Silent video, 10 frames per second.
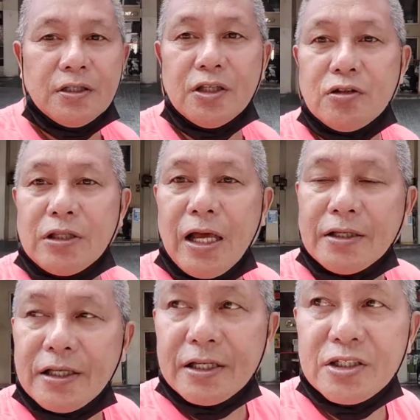Dito
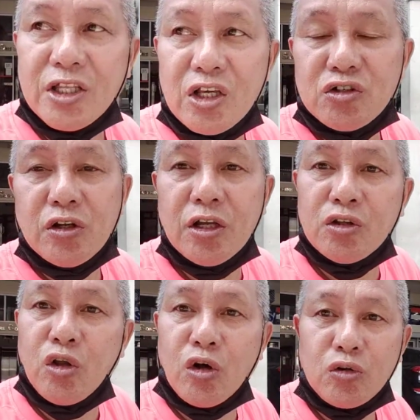tayo sa extension
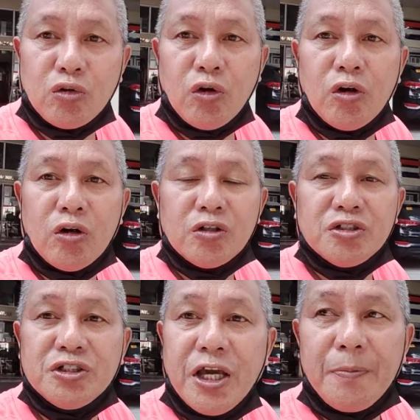ng Dr.
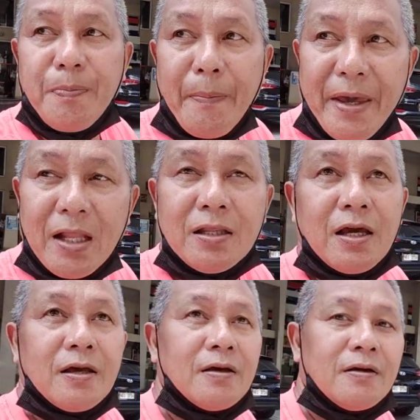J.
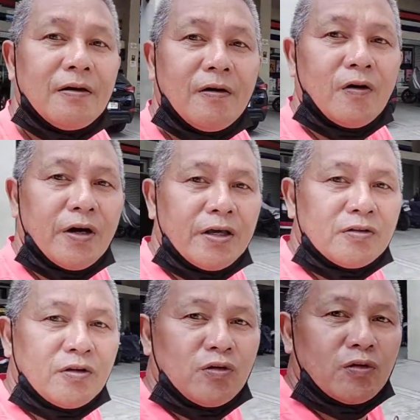Pabella. Okay,
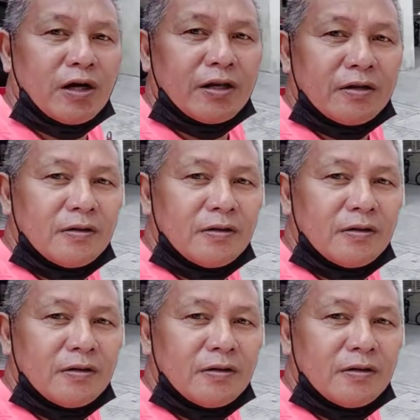ito yung lugar.